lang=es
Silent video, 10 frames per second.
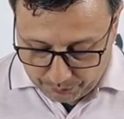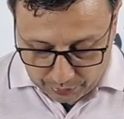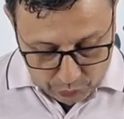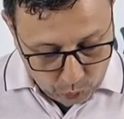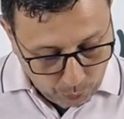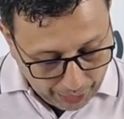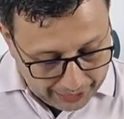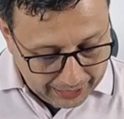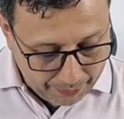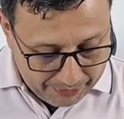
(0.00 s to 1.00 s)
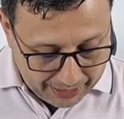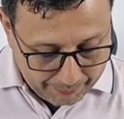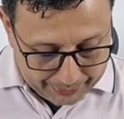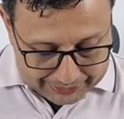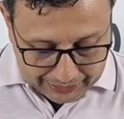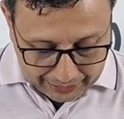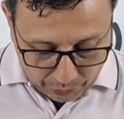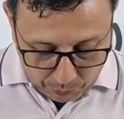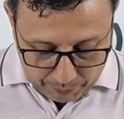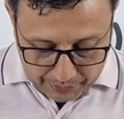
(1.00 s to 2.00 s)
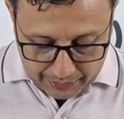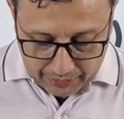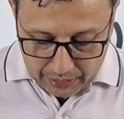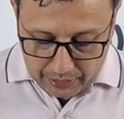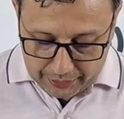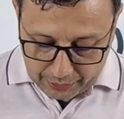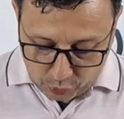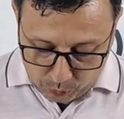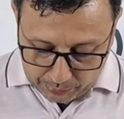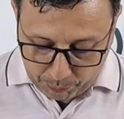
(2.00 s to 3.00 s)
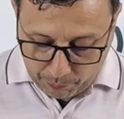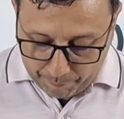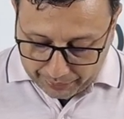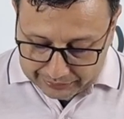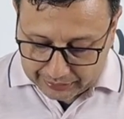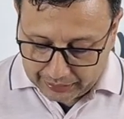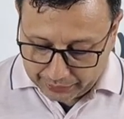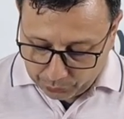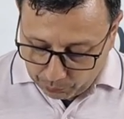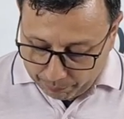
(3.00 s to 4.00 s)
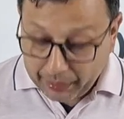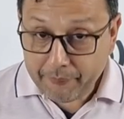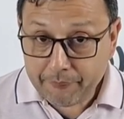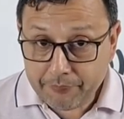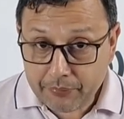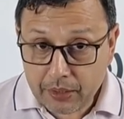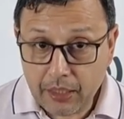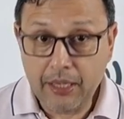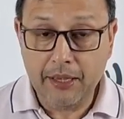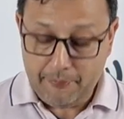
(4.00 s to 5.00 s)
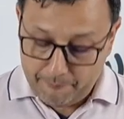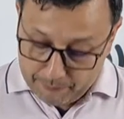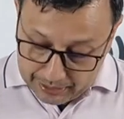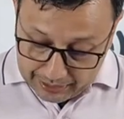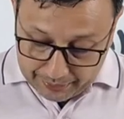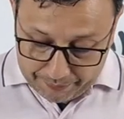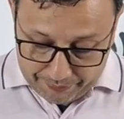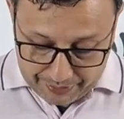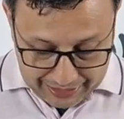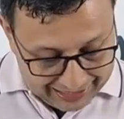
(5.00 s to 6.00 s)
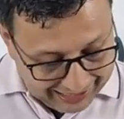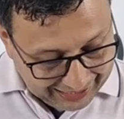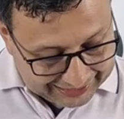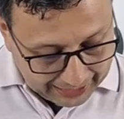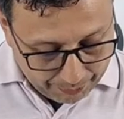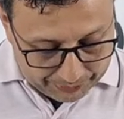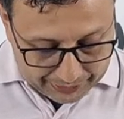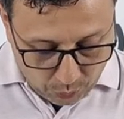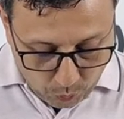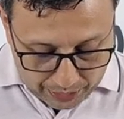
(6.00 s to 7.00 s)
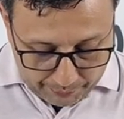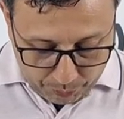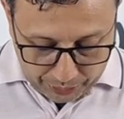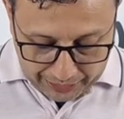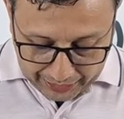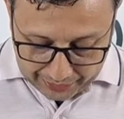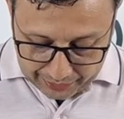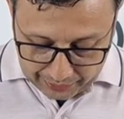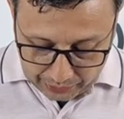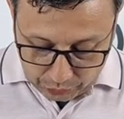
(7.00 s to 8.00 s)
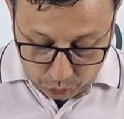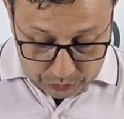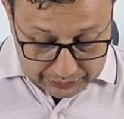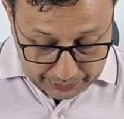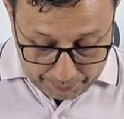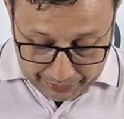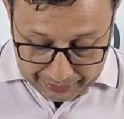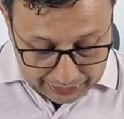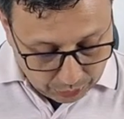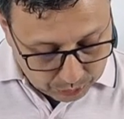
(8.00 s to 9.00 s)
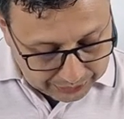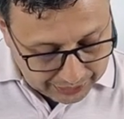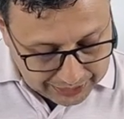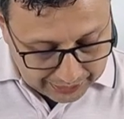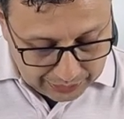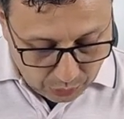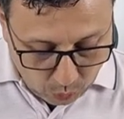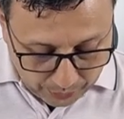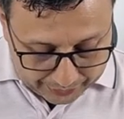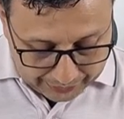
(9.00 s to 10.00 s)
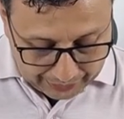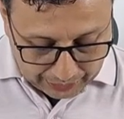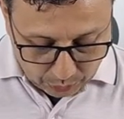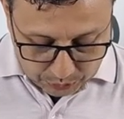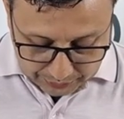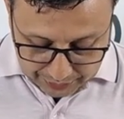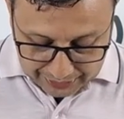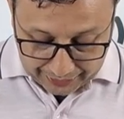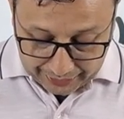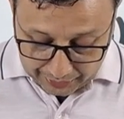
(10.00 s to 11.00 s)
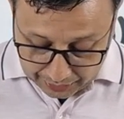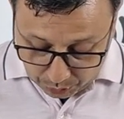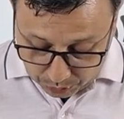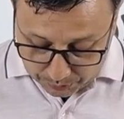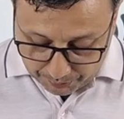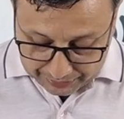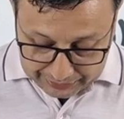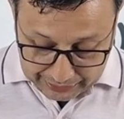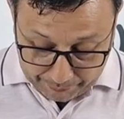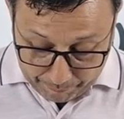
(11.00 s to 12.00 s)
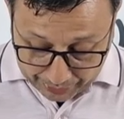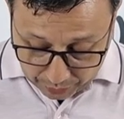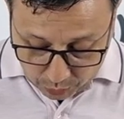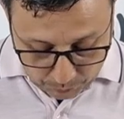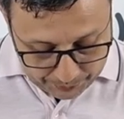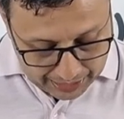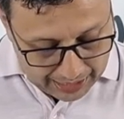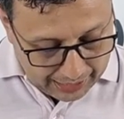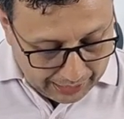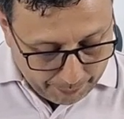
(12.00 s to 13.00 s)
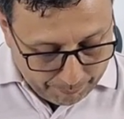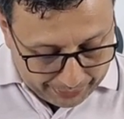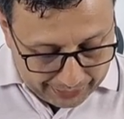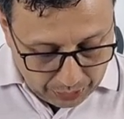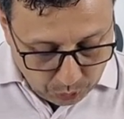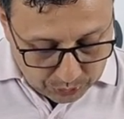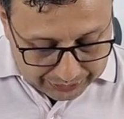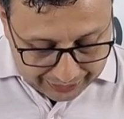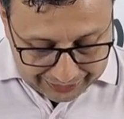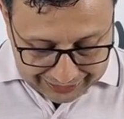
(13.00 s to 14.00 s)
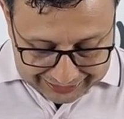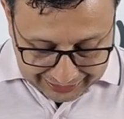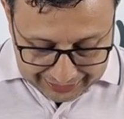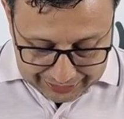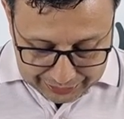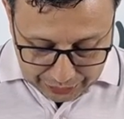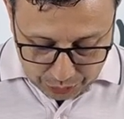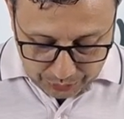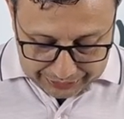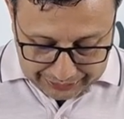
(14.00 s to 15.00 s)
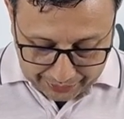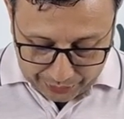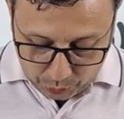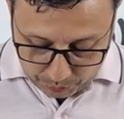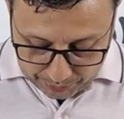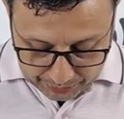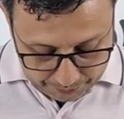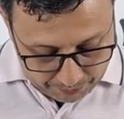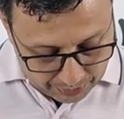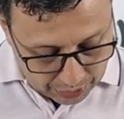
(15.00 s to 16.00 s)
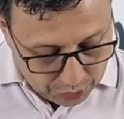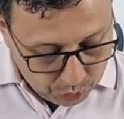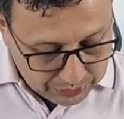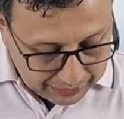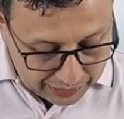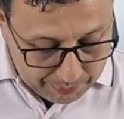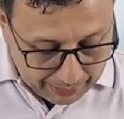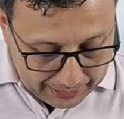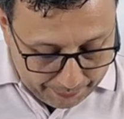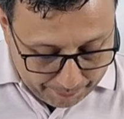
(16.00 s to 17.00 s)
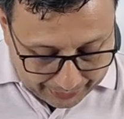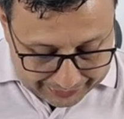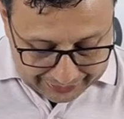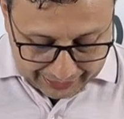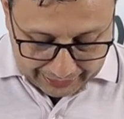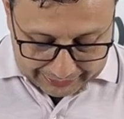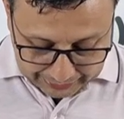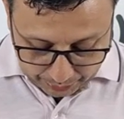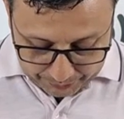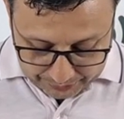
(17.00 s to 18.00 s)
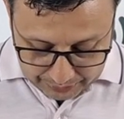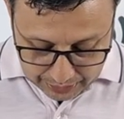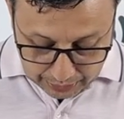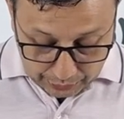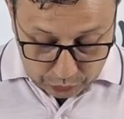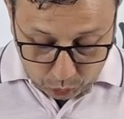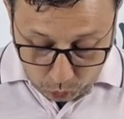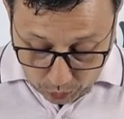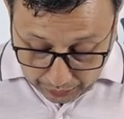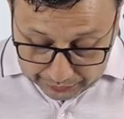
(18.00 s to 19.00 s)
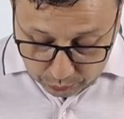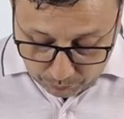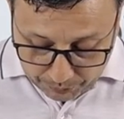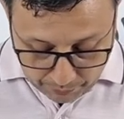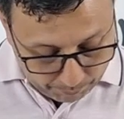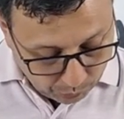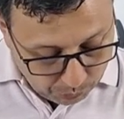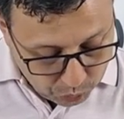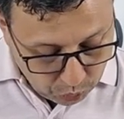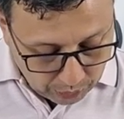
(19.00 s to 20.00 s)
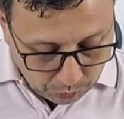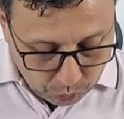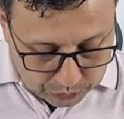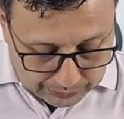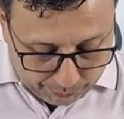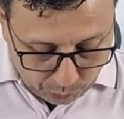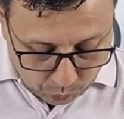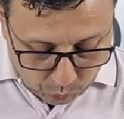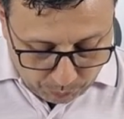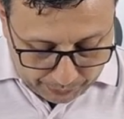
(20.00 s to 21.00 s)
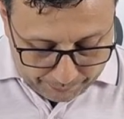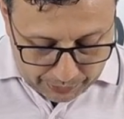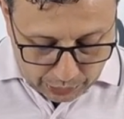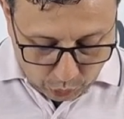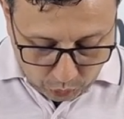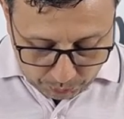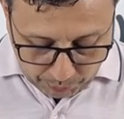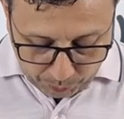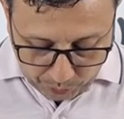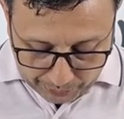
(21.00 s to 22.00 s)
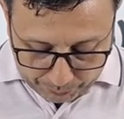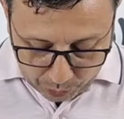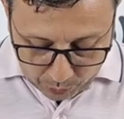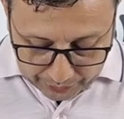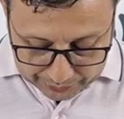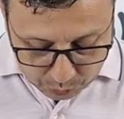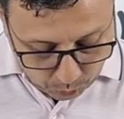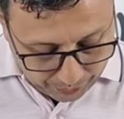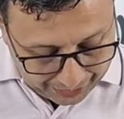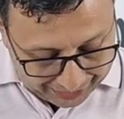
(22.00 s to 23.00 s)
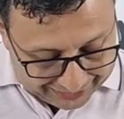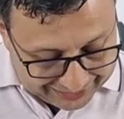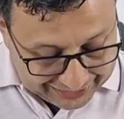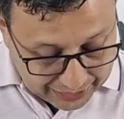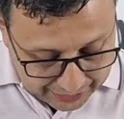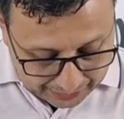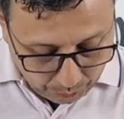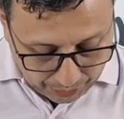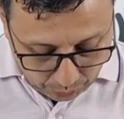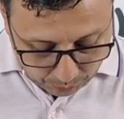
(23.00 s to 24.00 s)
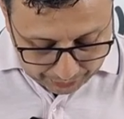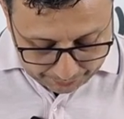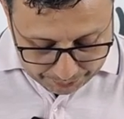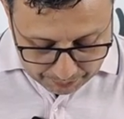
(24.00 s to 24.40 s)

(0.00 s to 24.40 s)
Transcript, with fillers: ¿No vale la vida más que la comida y el cuerpo más que la ropa? Miren las aves que vuelan por el aire, no siembran ni cosechan ni guardan la cosecha en graneros. Sin embargo, el Padre de ustedes que está en el cielo les da de comer, y ustedes valen más que las aves. En todo caso, por mucho que uno se preocupe, ¿cómo podrá prolongar su vida ni siquiera una hora?